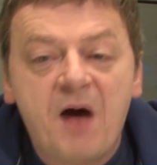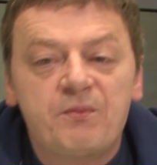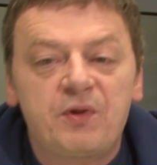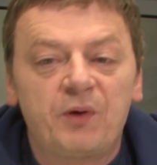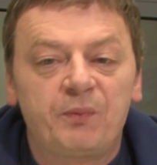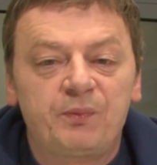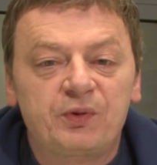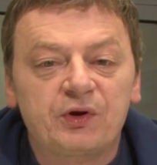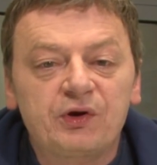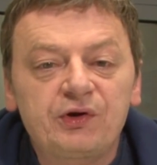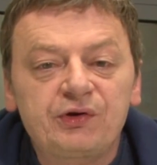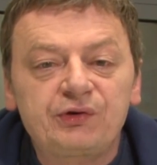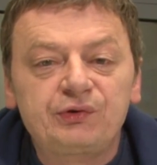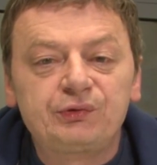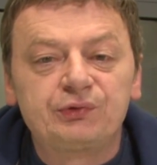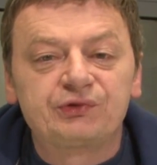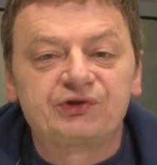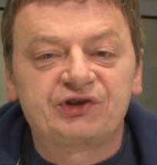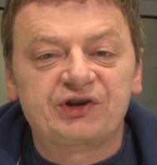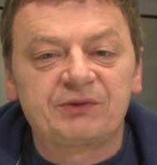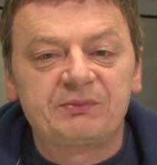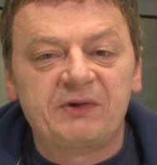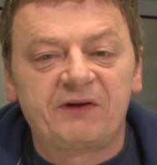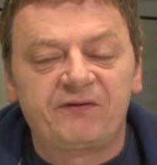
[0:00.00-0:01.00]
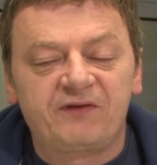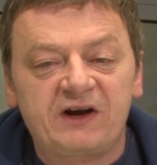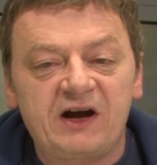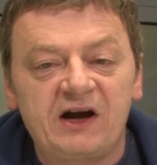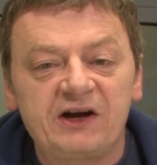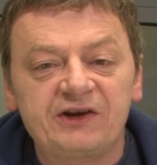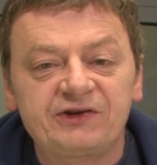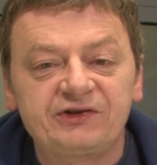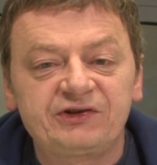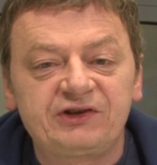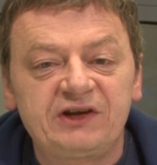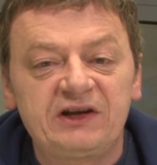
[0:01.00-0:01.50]
Po prostu trzeba w
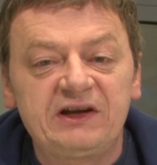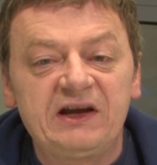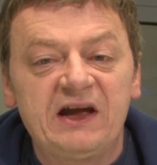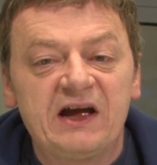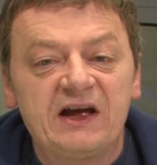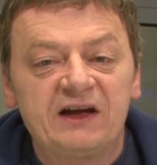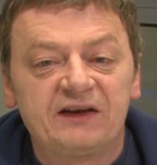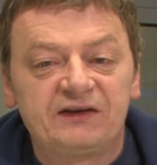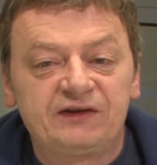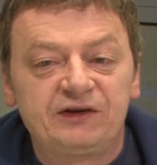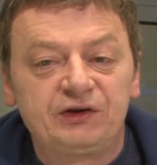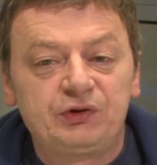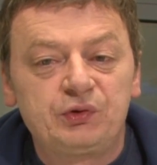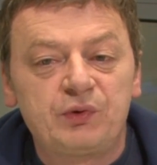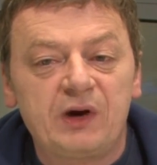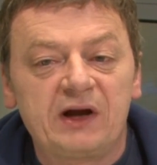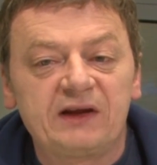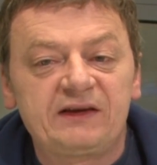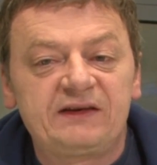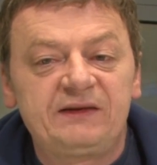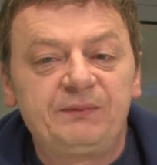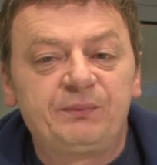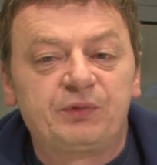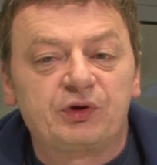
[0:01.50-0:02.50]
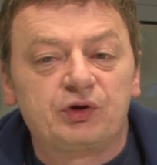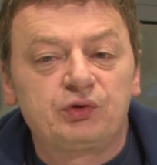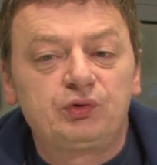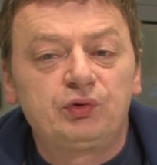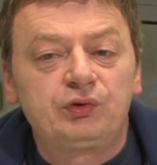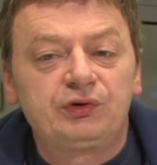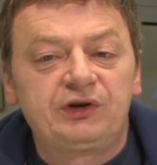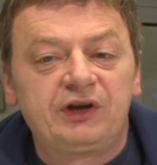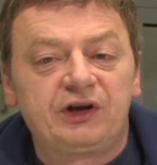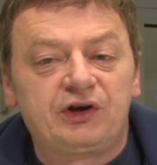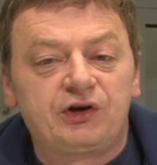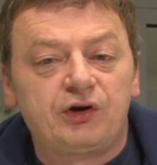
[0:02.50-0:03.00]
każdej sytuacji
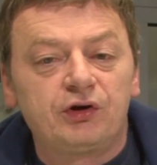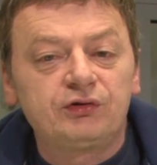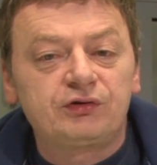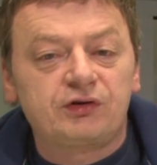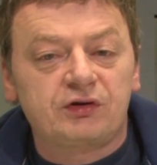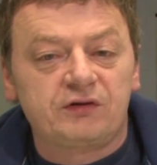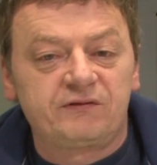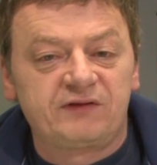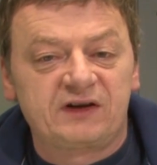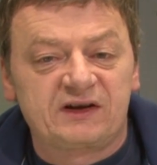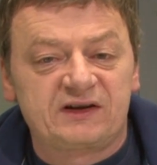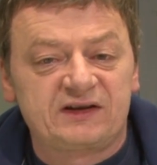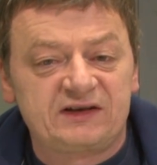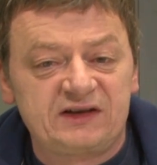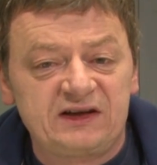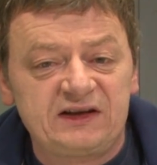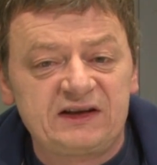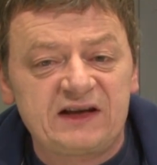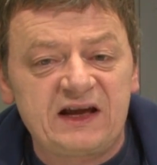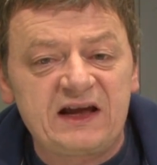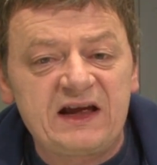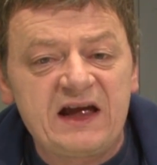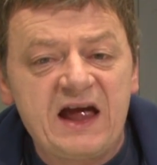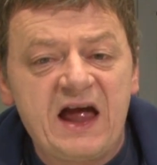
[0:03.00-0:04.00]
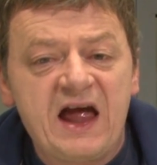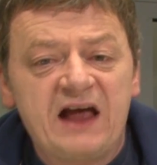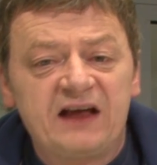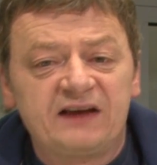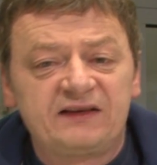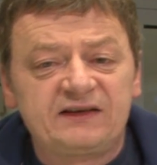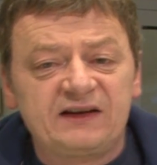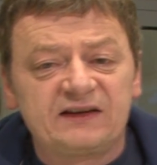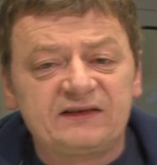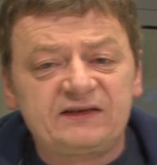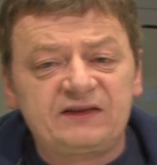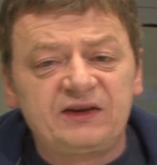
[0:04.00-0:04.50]
produkty kontrowersyjne
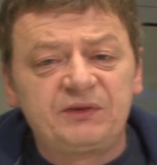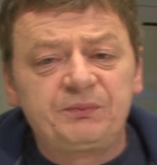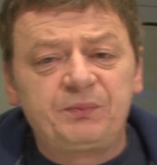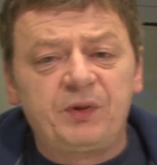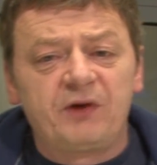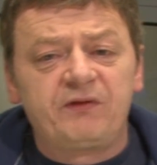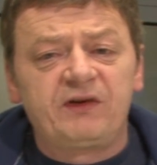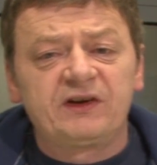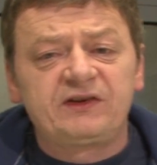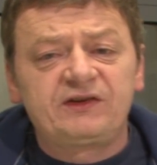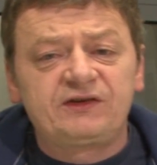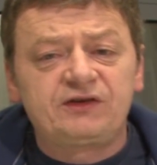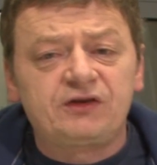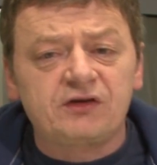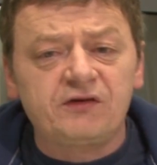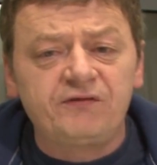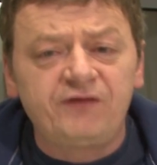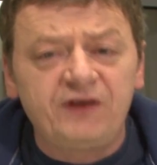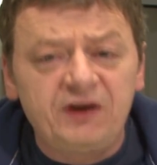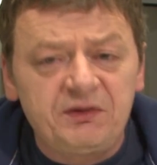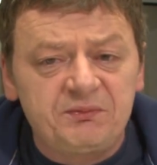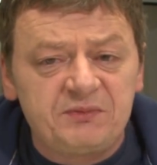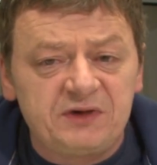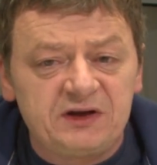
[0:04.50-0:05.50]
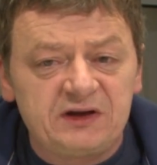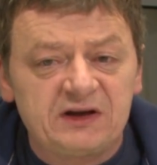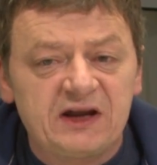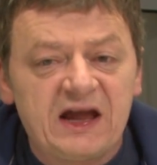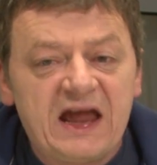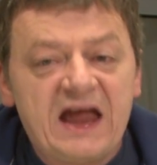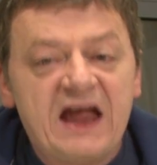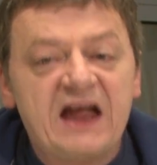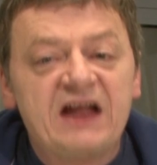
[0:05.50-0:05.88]
zastępować zdrowymi.